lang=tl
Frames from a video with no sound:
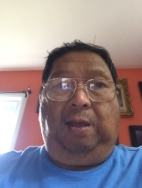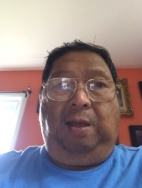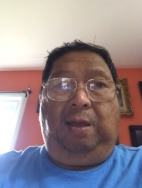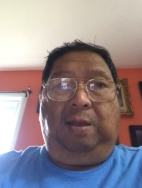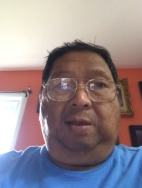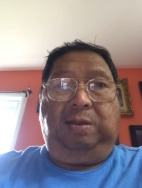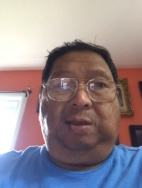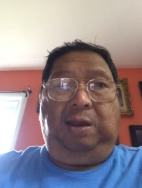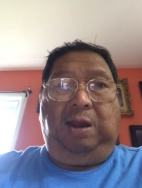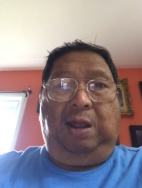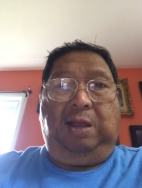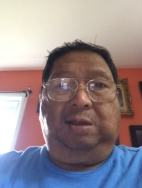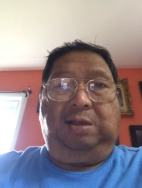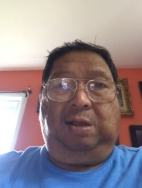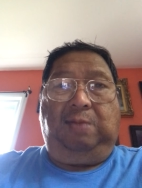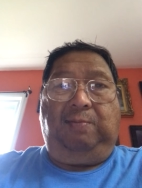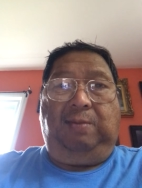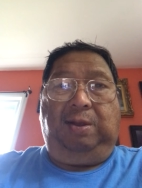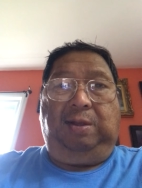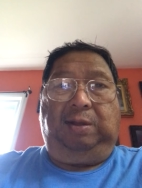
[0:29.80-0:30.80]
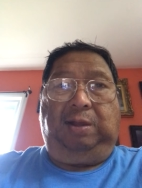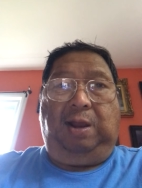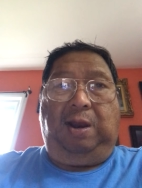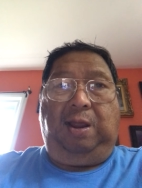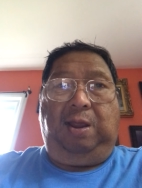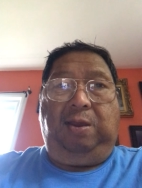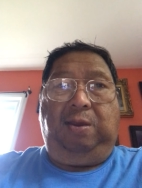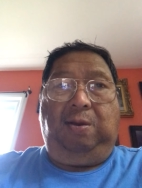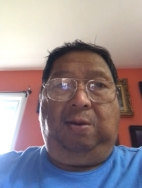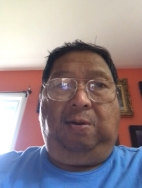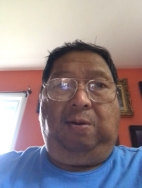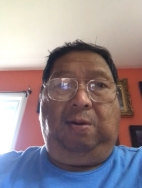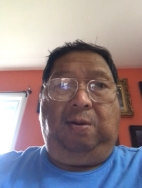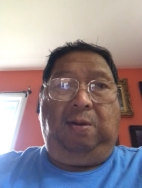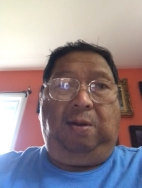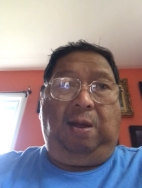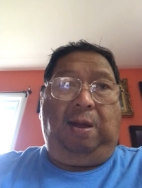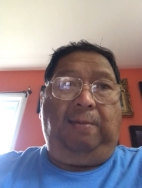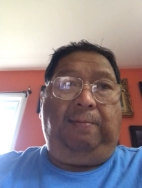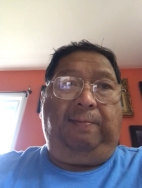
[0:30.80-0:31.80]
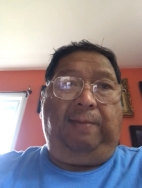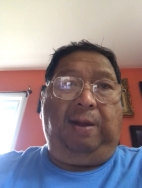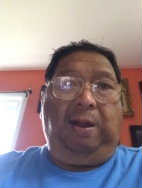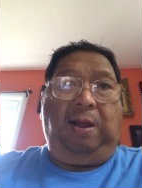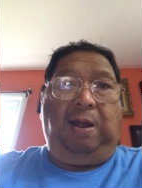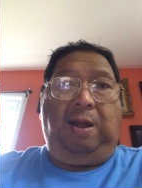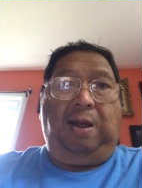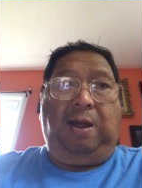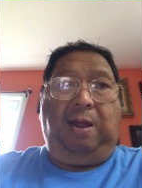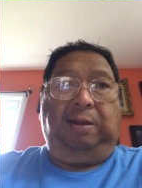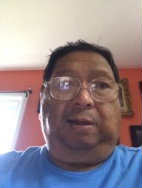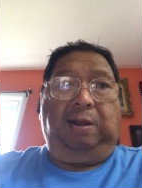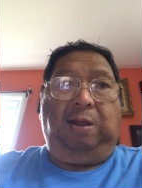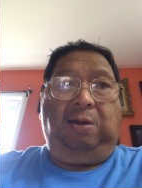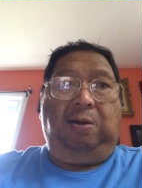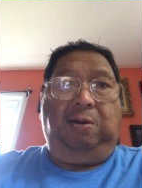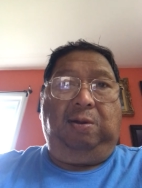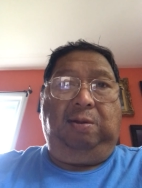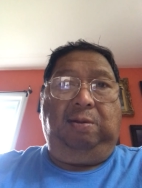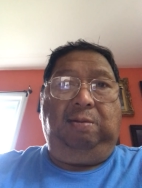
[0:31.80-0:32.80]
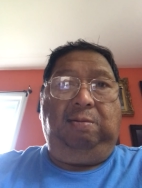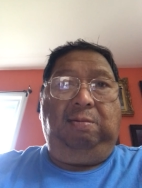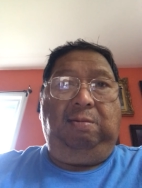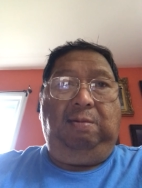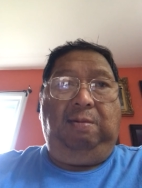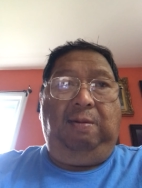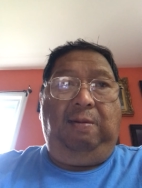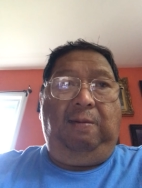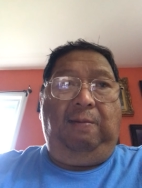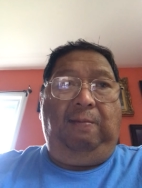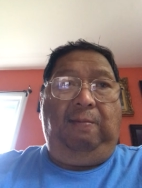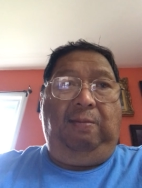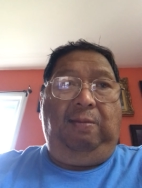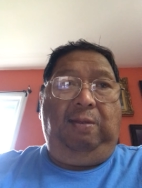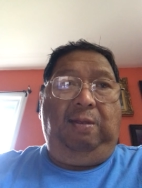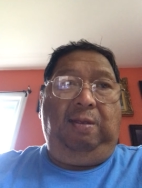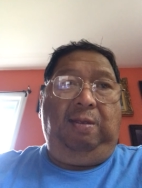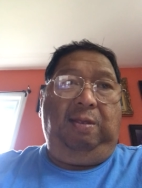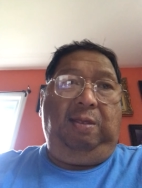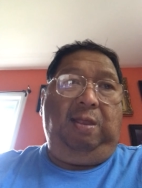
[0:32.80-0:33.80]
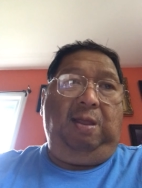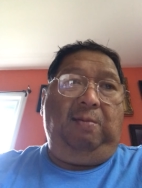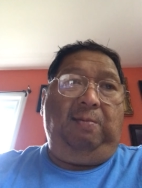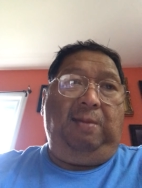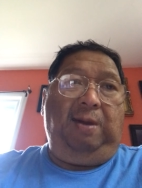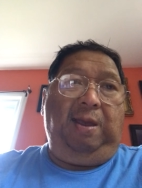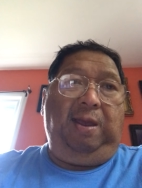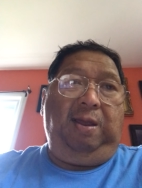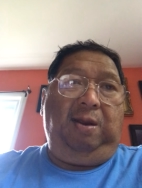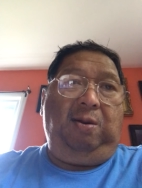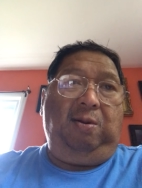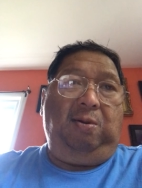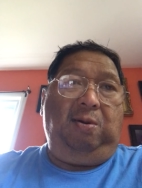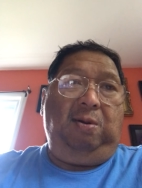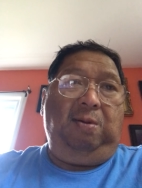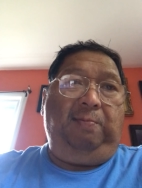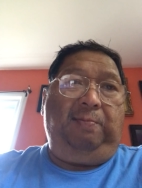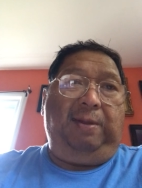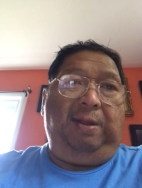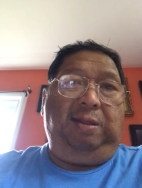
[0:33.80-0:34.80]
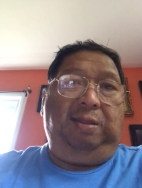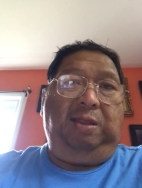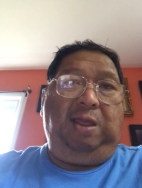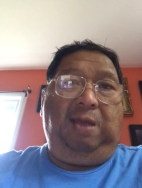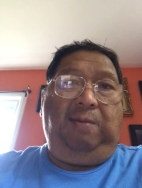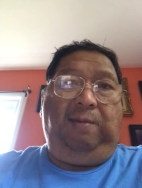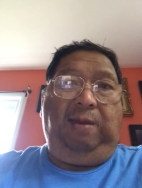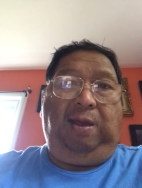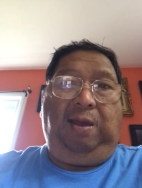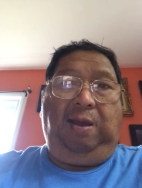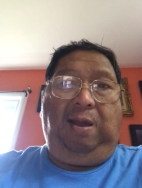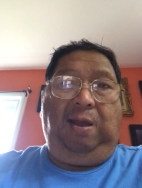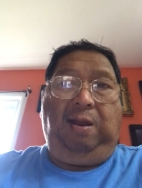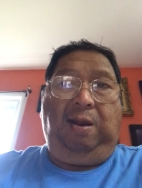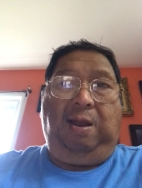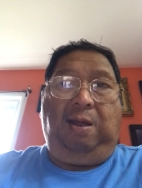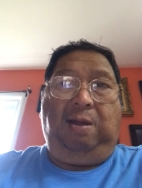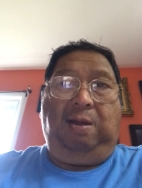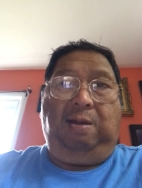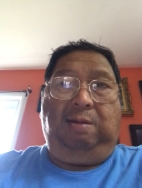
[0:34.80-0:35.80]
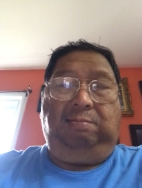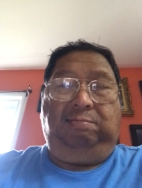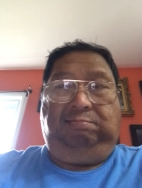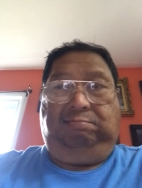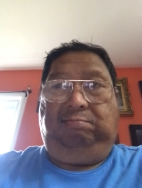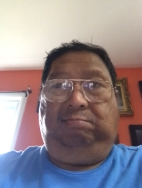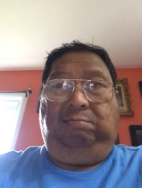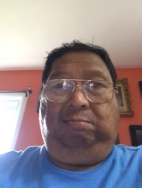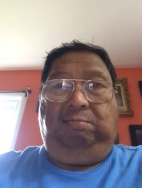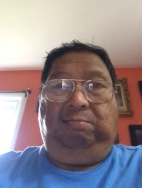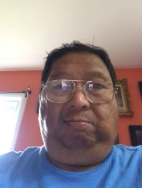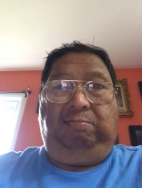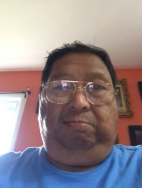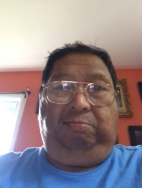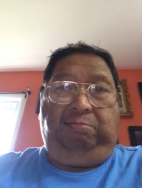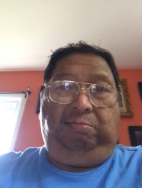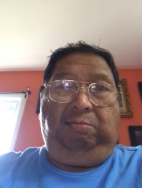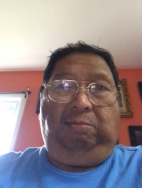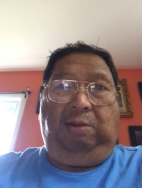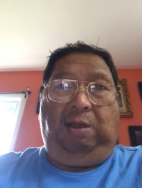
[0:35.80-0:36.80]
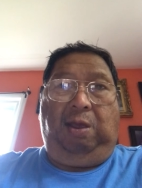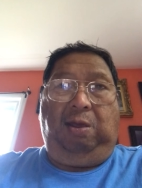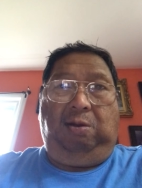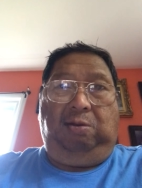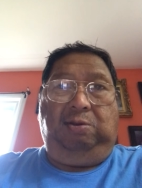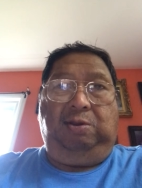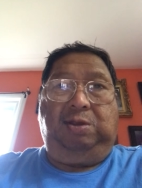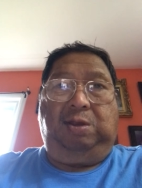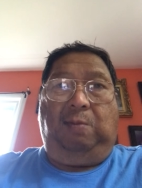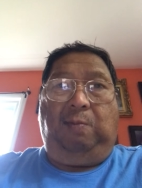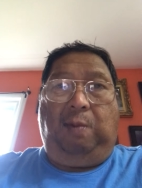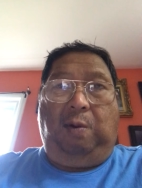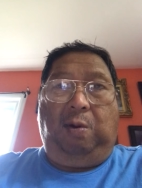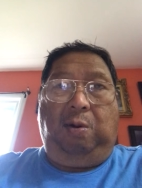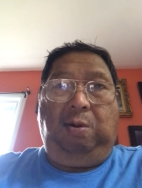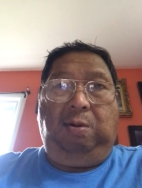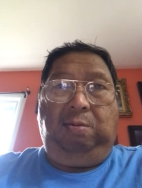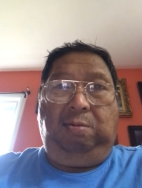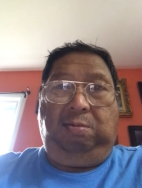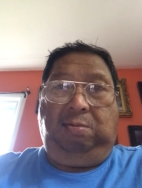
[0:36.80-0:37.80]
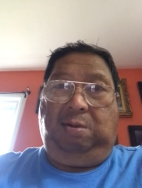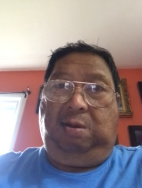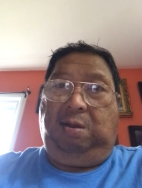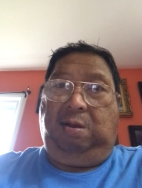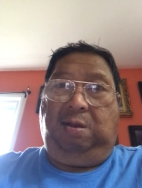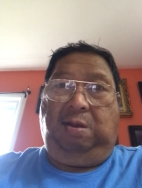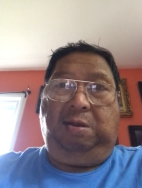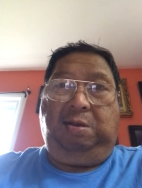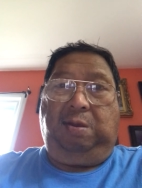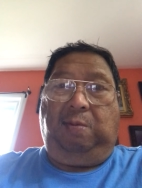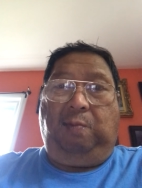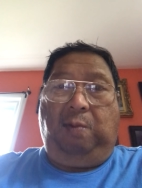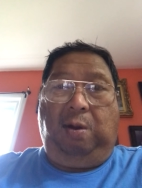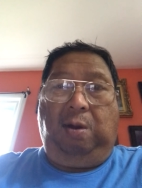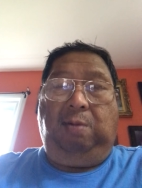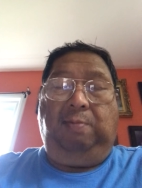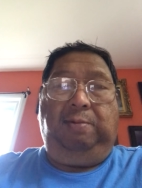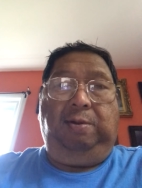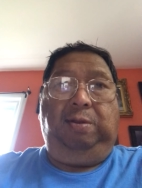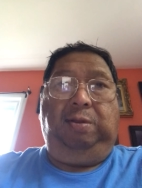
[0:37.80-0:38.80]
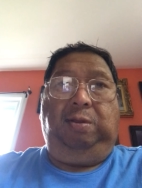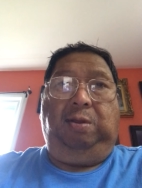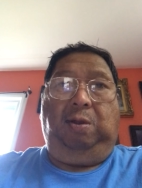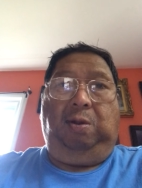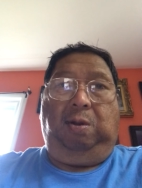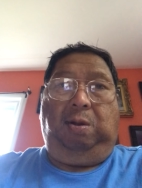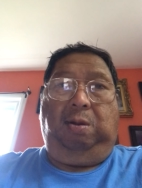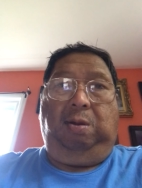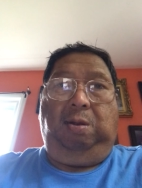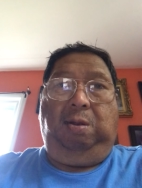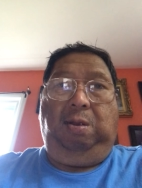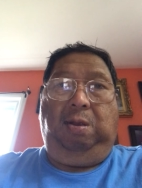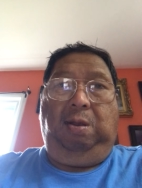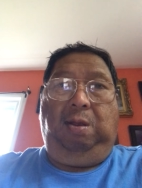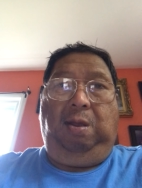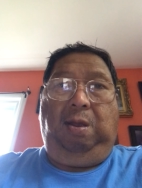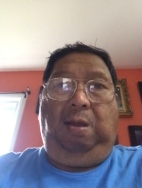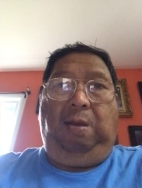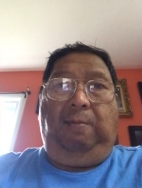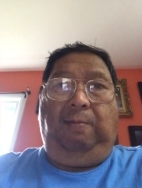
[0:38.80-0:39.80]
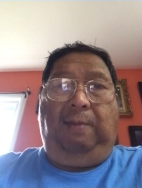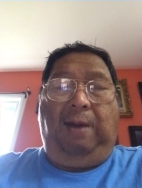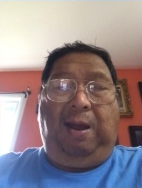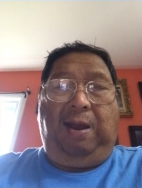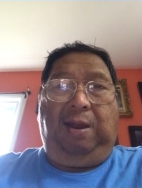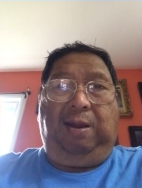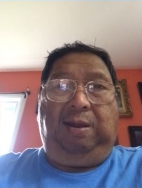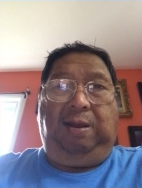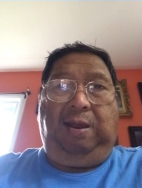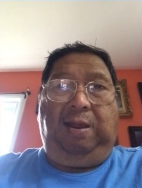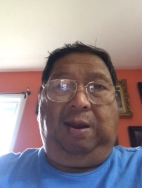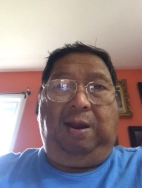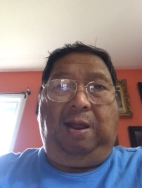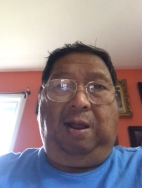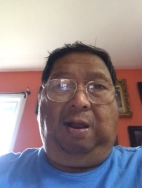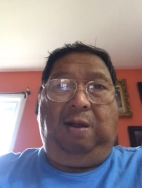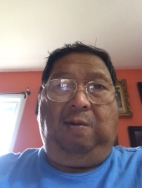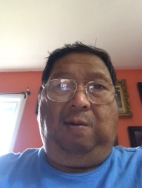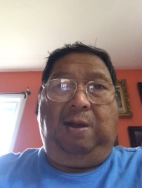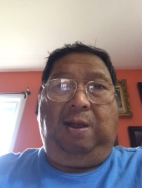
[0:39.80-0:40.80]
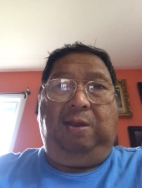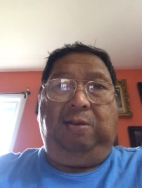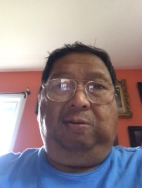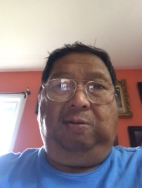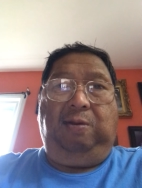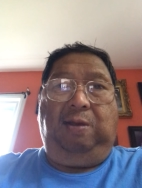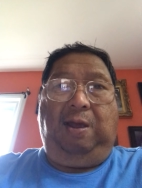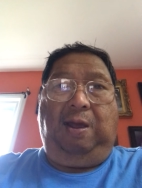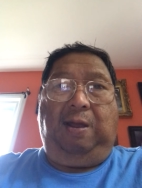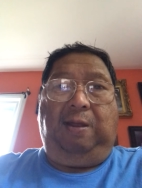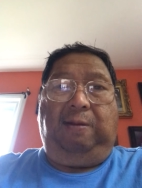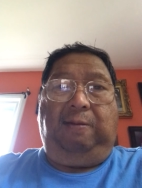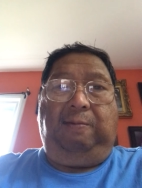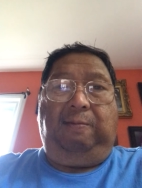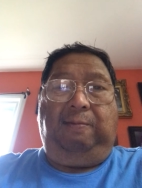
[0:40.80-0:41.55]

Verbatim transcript: sinasamantala nyo ang pagkakataon na mayroong pandemic na ngayon sa buong uh, sa buong mundo. Bakit ginagawa nyo 'yan?